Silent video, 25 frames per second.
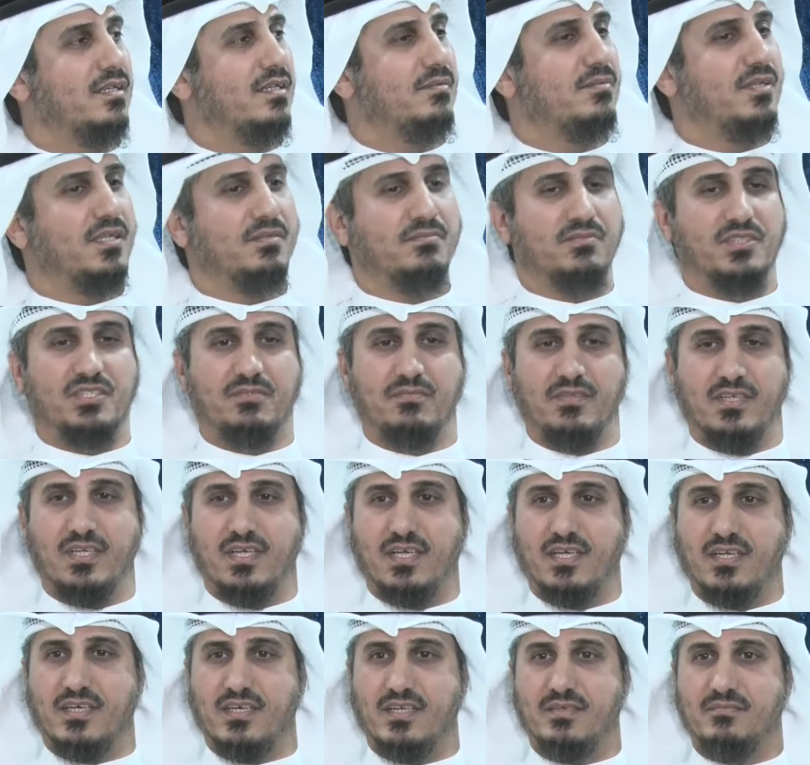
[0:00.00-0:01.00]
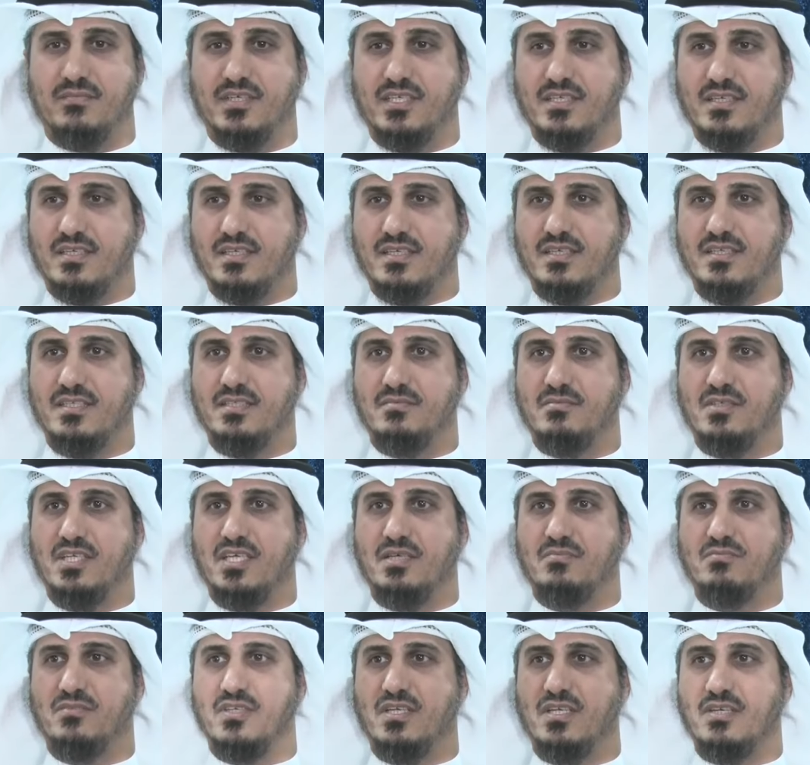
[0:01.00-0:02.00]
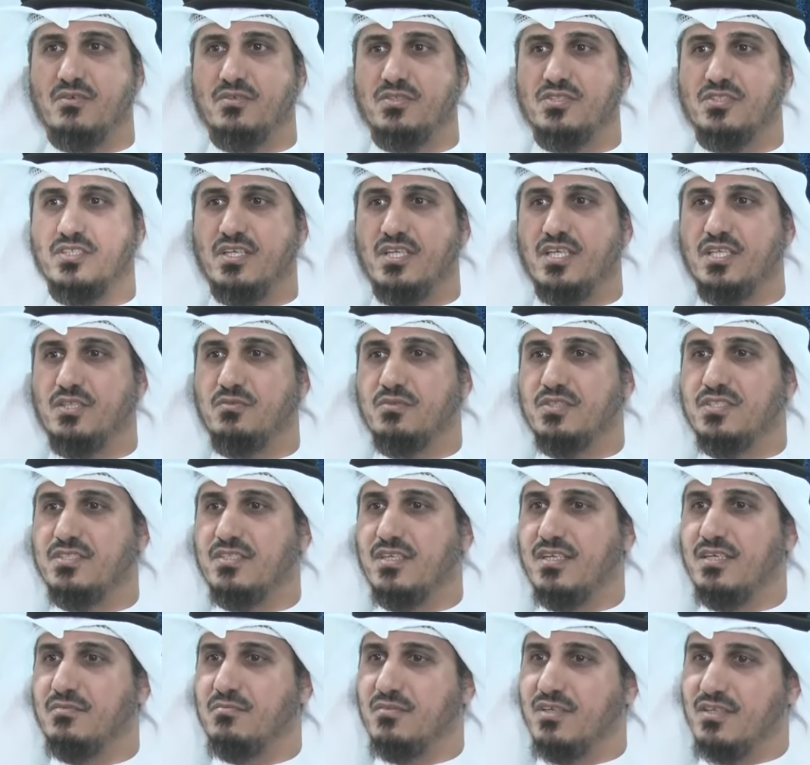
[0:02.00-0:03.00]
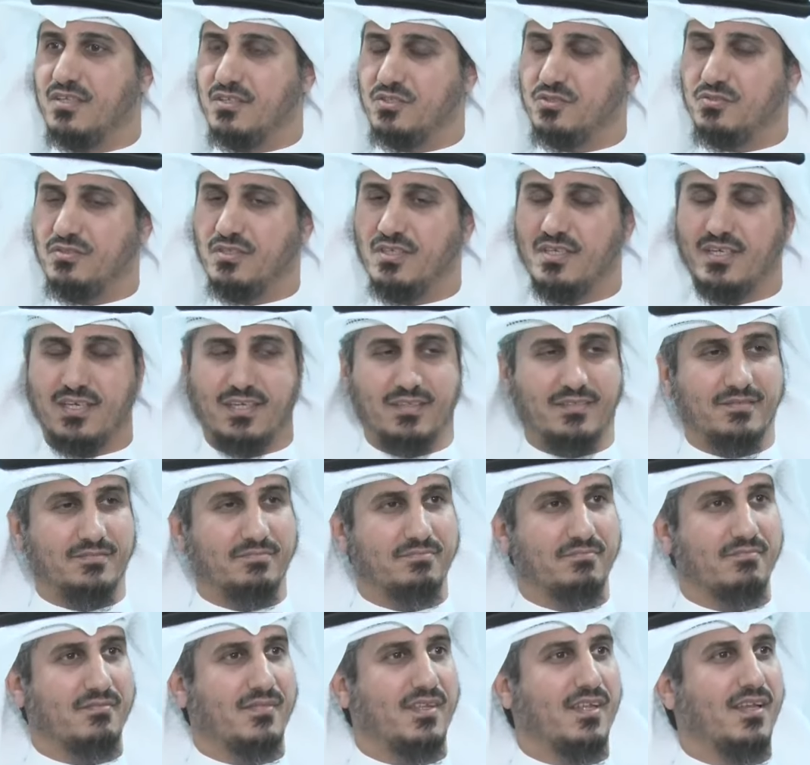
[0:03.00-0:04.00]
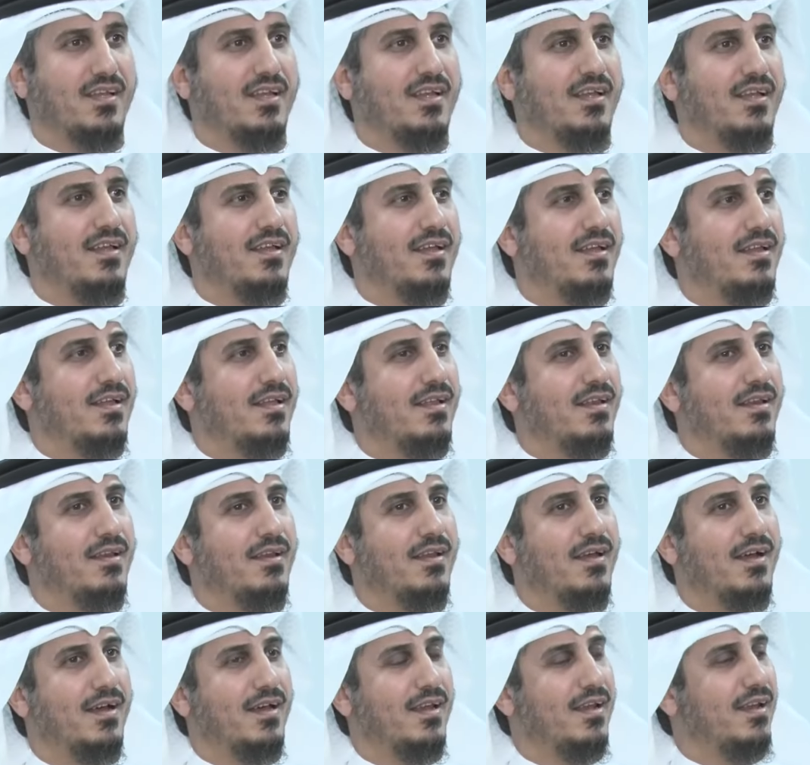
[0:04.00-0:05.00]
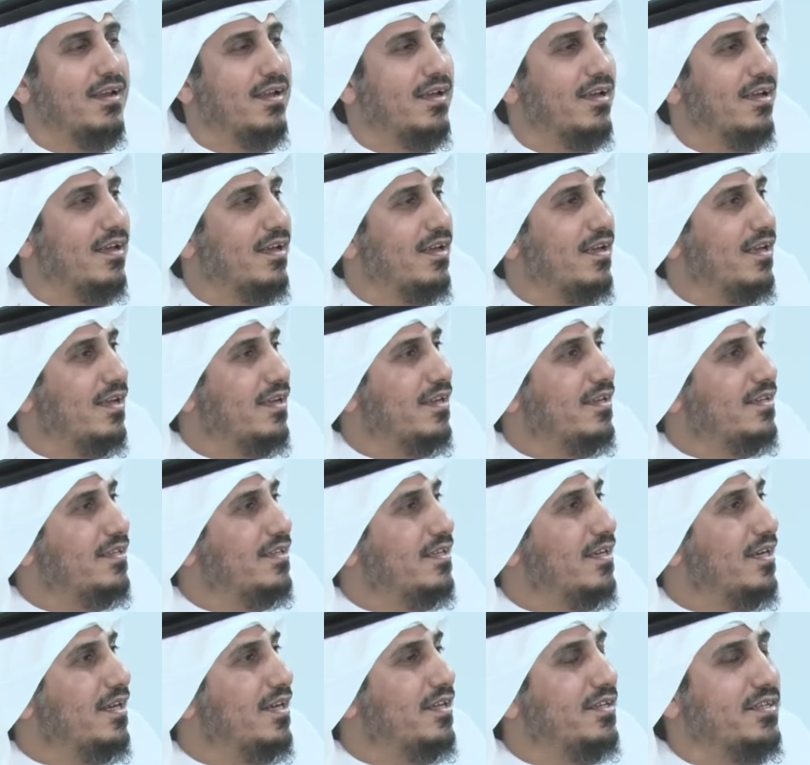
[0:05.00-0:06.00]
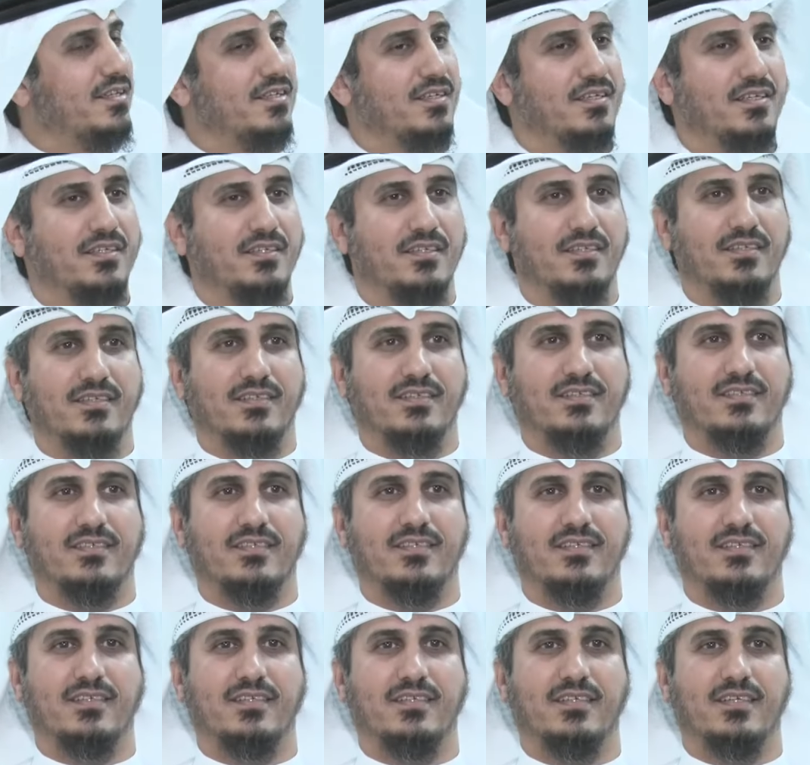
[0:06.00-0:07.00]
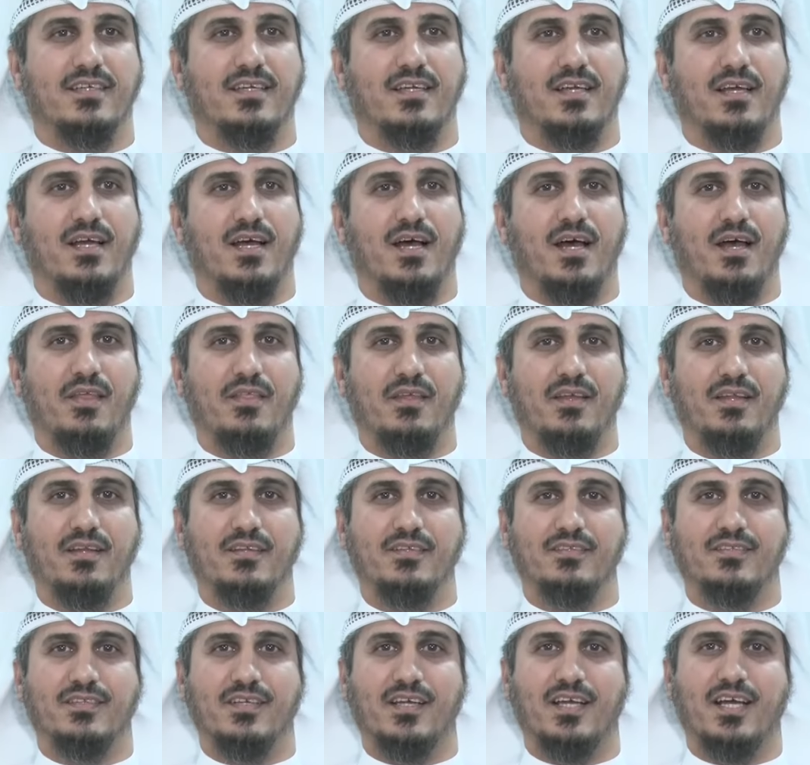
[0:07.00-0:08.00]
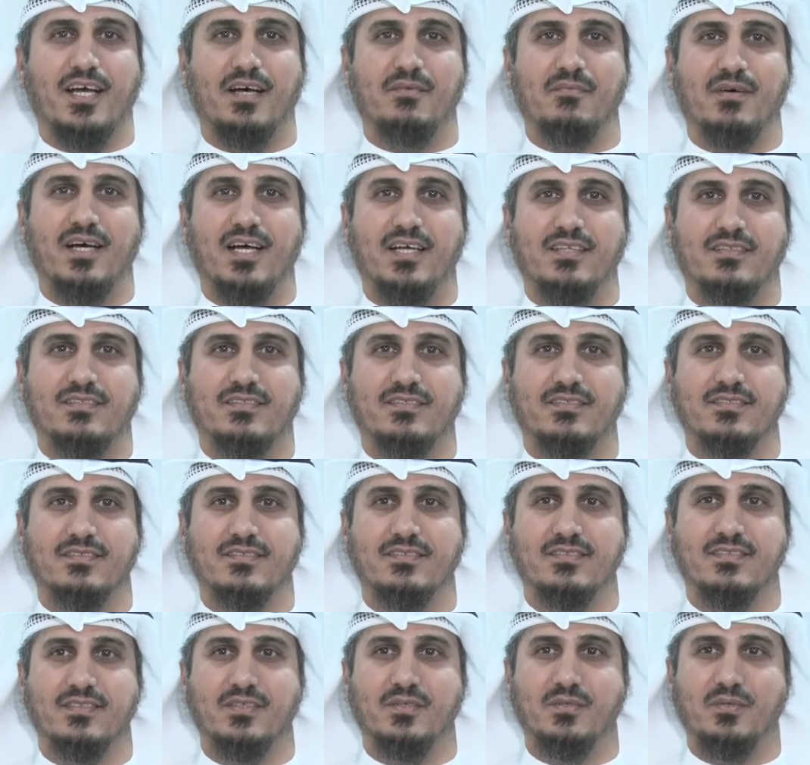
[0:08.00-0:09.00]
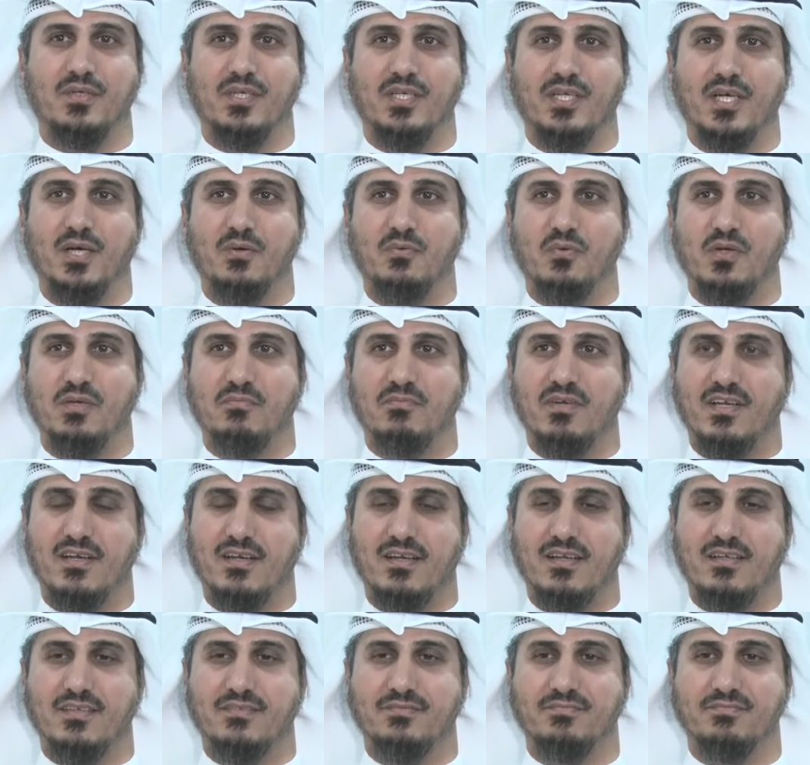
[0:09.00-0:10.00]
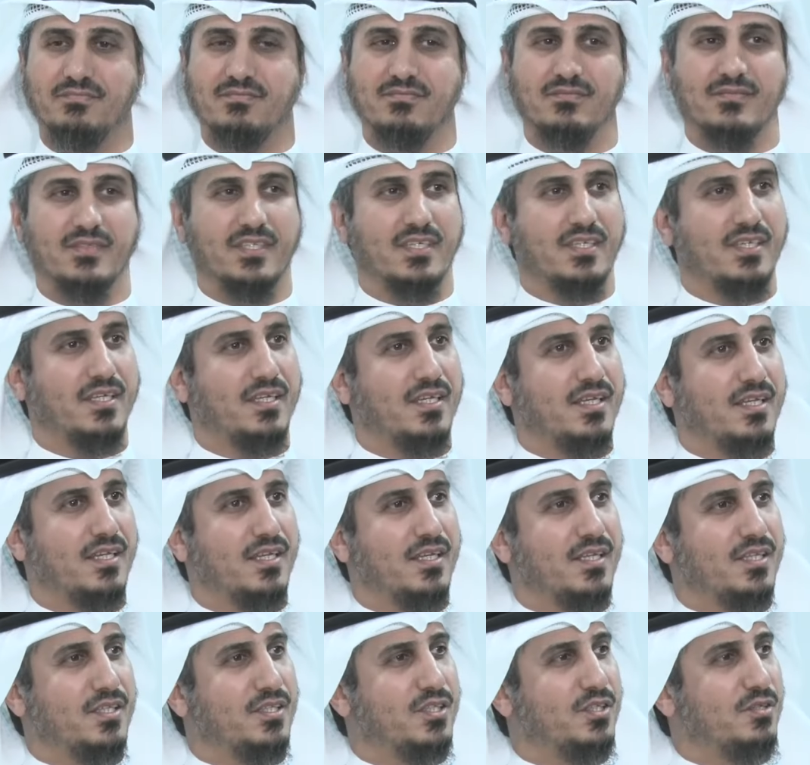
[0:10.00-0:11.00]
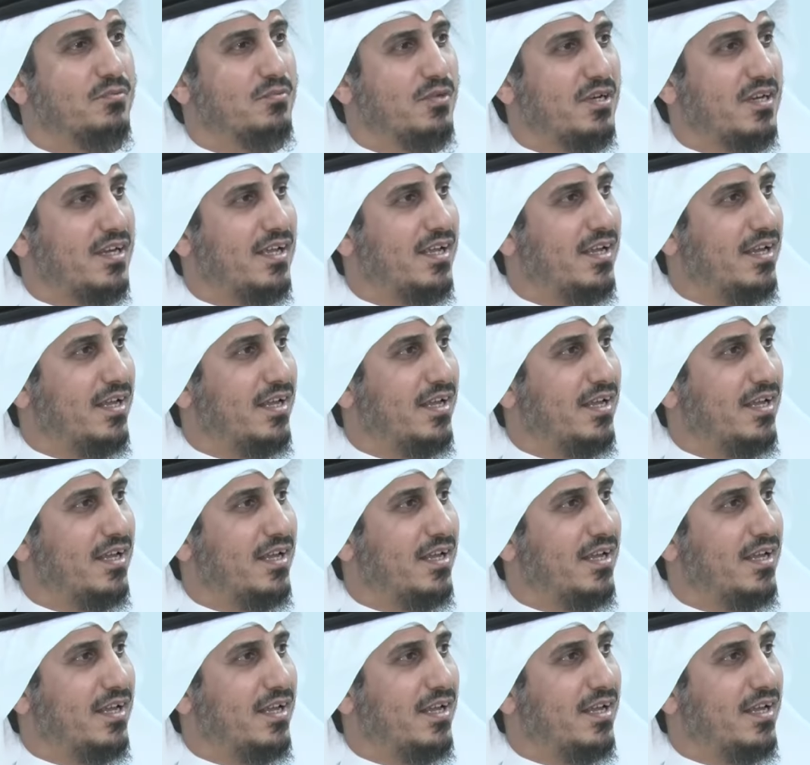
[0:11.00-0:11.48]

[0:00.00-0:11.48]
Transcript: طبعا بسم الله الرحمن الرحيم الحمد لله والصلاة والسلام على رسول الله لعل يعني هذه الانتخابات ولأول مرة تمر